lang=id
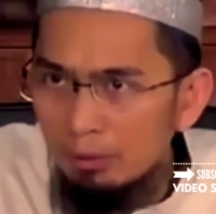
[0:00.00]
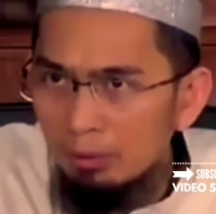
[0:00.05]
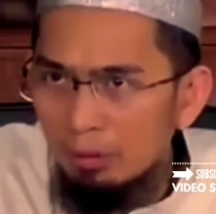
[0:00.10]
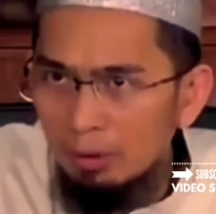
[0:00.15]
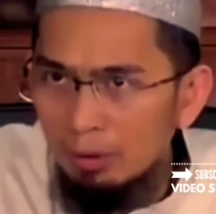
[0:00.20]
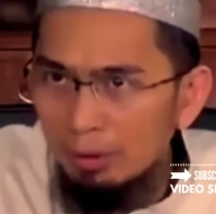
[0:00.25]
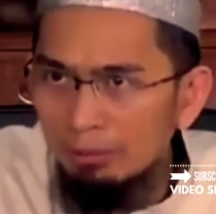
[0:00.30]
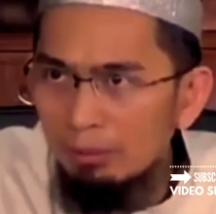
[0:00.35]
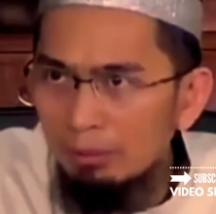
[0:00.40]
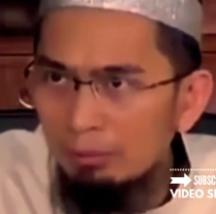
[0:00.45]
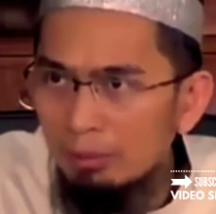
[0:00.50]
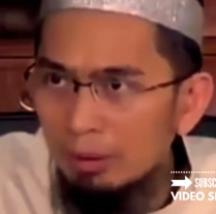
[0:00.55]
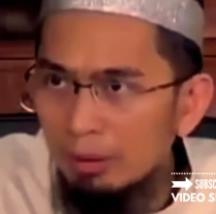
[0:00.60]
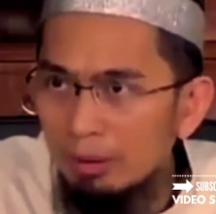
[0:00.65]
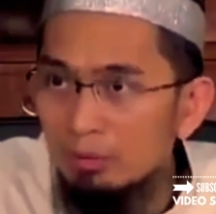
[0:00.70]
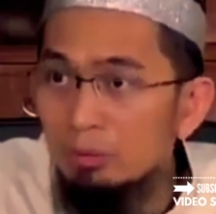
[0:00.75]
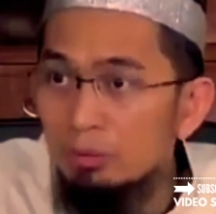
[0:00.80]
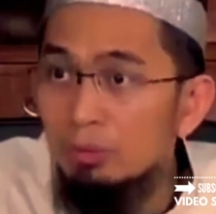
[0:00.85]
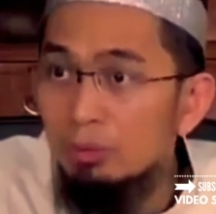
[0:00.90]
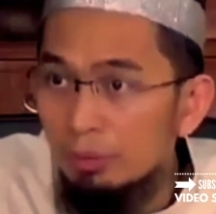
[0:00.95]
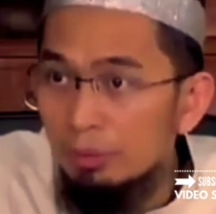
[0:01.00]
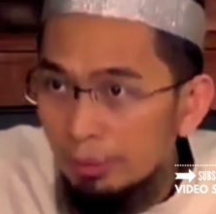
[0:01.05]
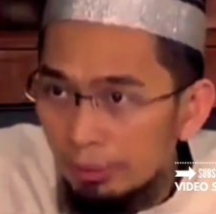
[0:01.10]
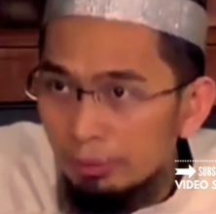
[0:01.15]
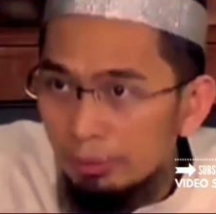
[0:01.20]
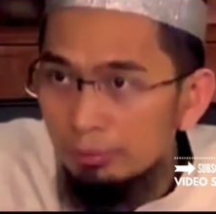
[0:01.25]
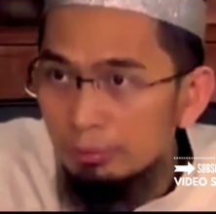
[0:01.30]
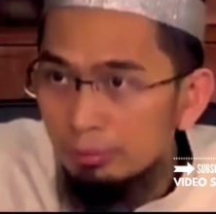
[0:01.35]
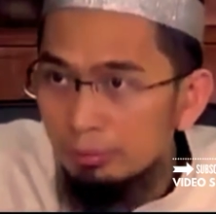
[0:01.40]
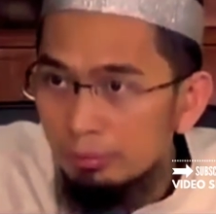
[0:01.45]
orang yang benar sujud
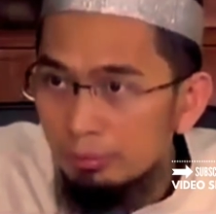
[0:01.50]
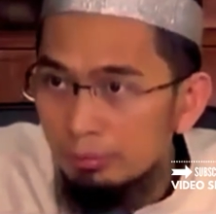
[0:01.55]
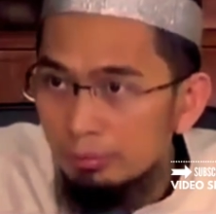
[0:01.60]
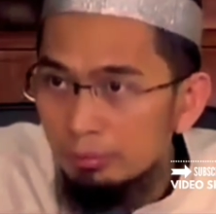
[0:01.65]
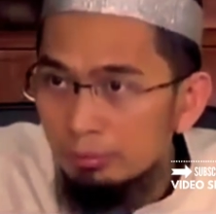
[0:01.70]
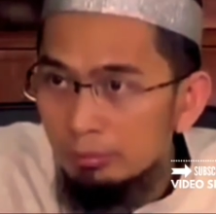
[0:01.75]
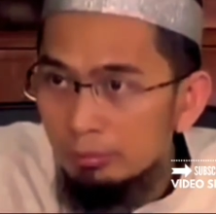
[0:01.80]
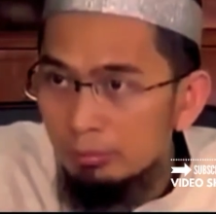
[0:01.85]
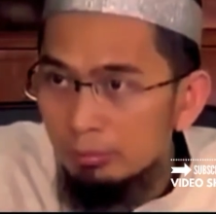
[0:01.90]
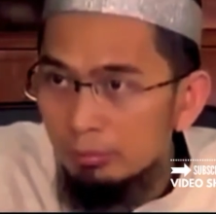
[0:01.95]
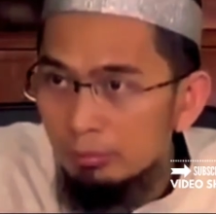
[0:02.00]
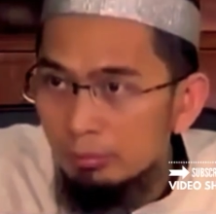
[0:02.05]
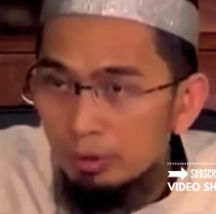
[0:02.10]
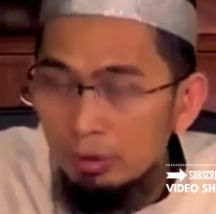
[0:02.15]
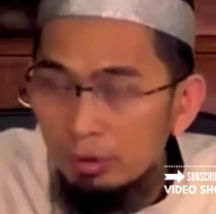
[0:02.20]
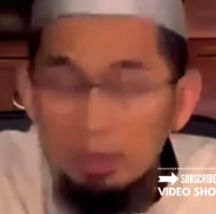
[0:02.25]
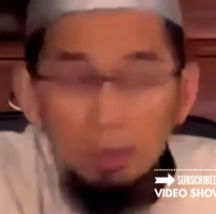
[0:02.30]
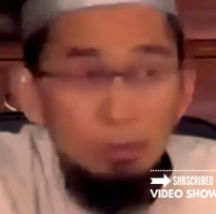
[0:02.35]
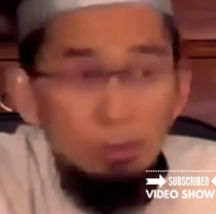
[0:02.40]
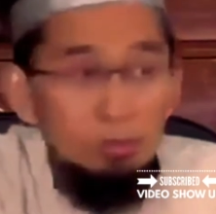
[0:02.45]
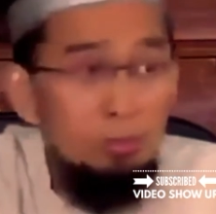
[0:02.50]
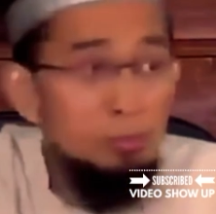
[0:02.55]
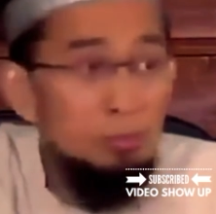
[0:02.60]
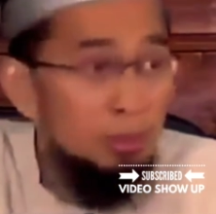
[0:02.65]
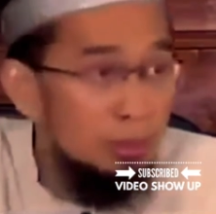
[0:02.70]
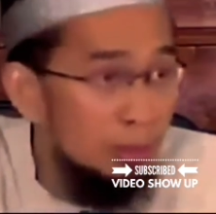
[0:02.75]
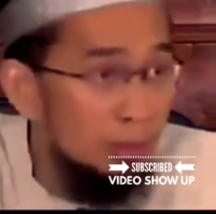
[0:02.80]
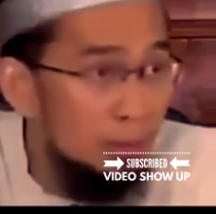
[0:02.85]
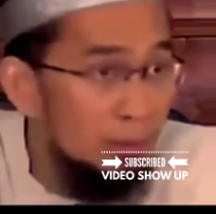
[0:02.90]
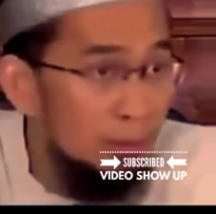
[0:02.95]
dia. Tidak harus selalu
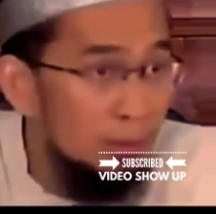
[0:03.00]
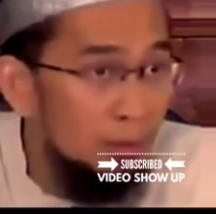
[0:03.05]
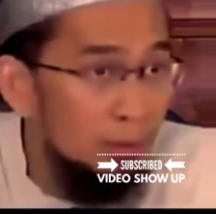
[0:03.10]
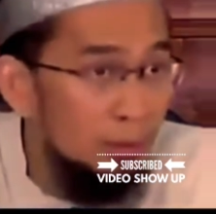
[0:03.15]
menjadi tanda.